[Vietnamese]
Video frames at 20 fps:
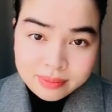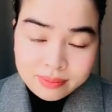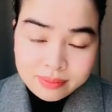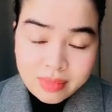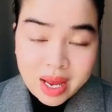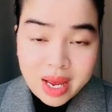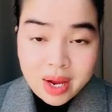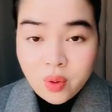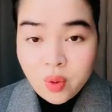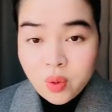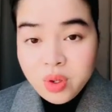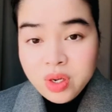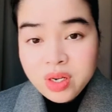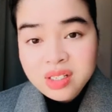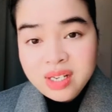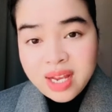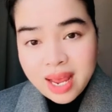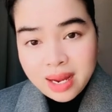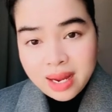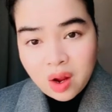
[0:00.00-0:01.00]
mà của nước
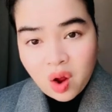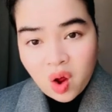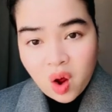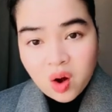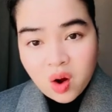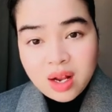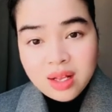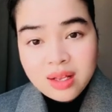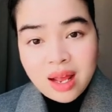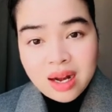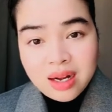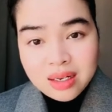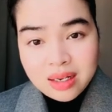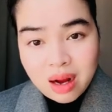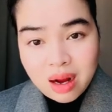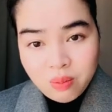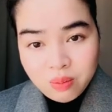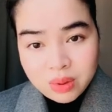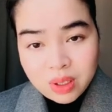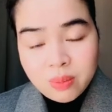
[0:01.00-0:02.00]
khác họ đã thành
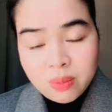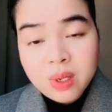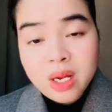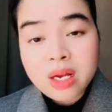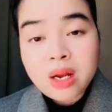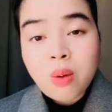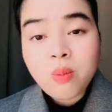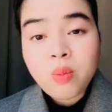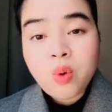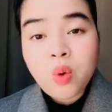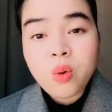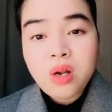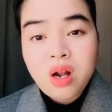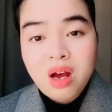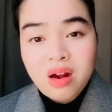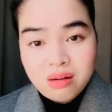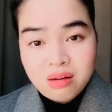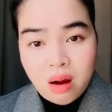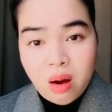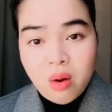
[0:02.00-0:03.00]
công trong cái công cuộc
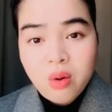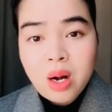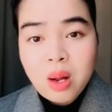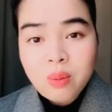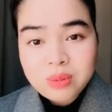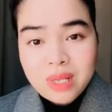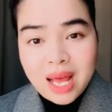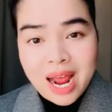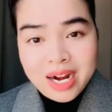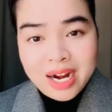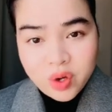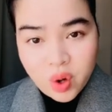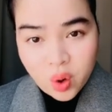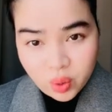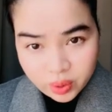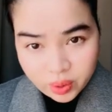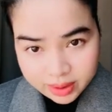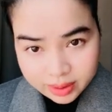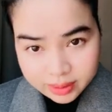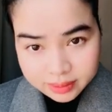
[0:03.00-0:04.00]
lật đổ độc tài
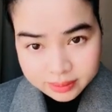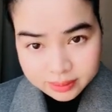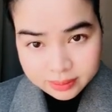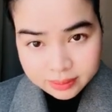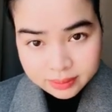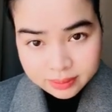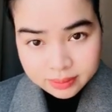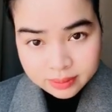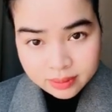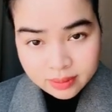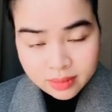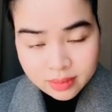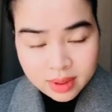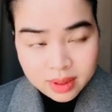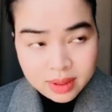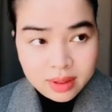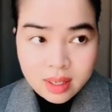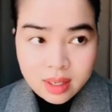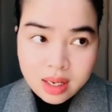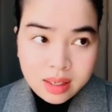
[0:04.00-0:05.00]
rồi
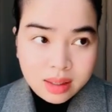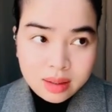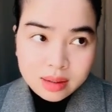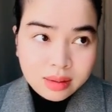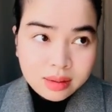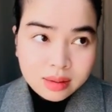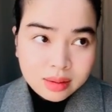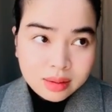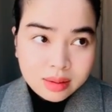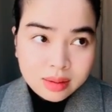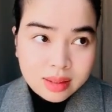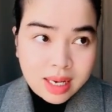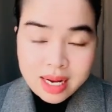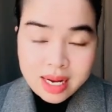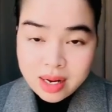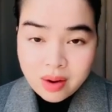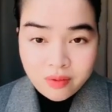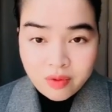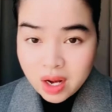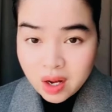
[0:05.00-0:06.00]
nên
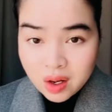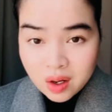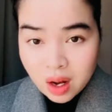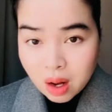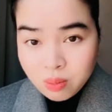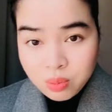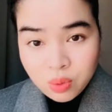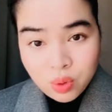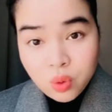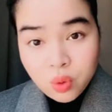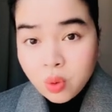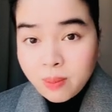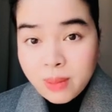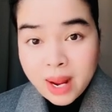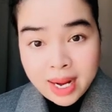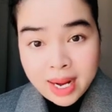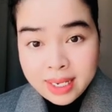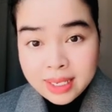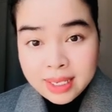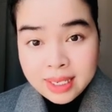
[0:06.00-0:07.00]
đây không phải là công của
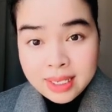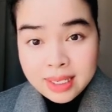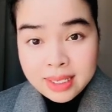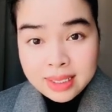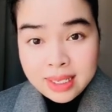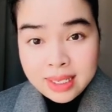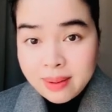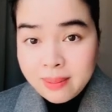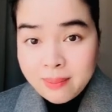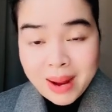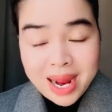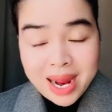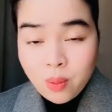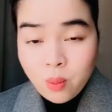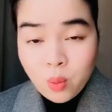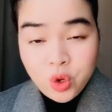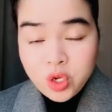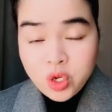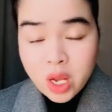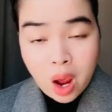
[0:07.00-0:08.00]
Mai nên Mai không
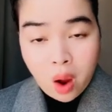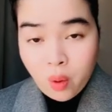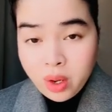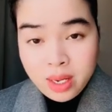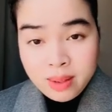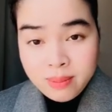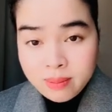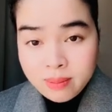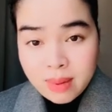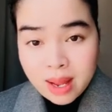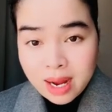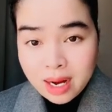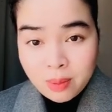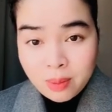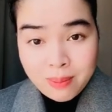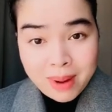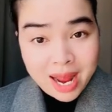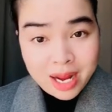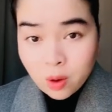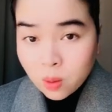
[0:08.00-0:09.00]
có giỏi mà
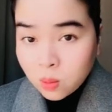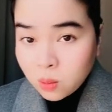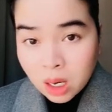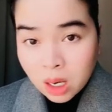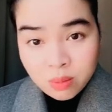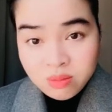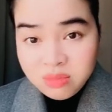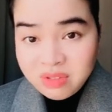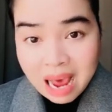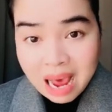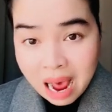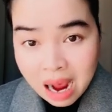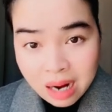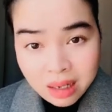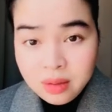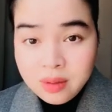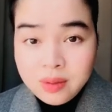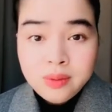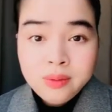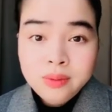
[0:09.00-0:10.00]
Mai cũng không dở
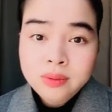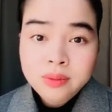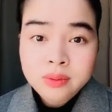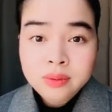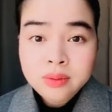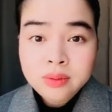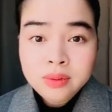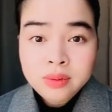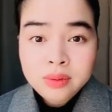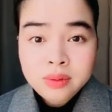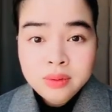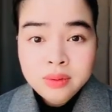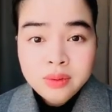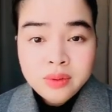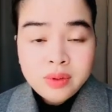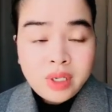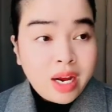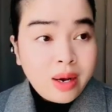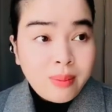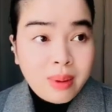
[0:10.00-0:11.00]
luôn
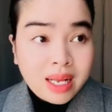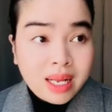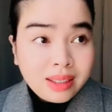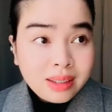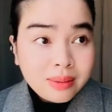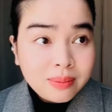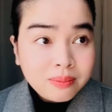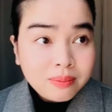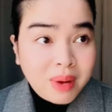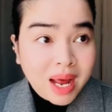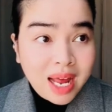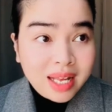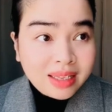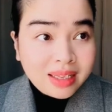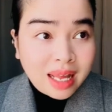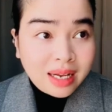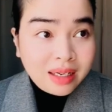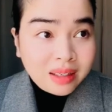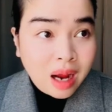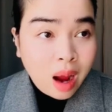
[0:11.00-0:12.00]
nếu mà bá
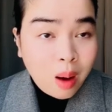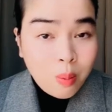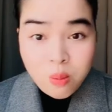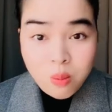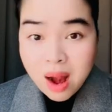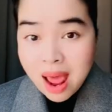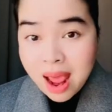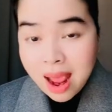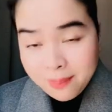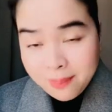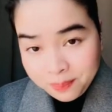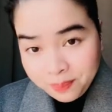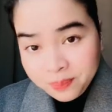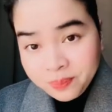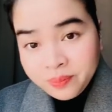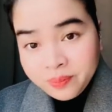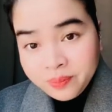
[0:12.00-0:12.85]
tánh không làm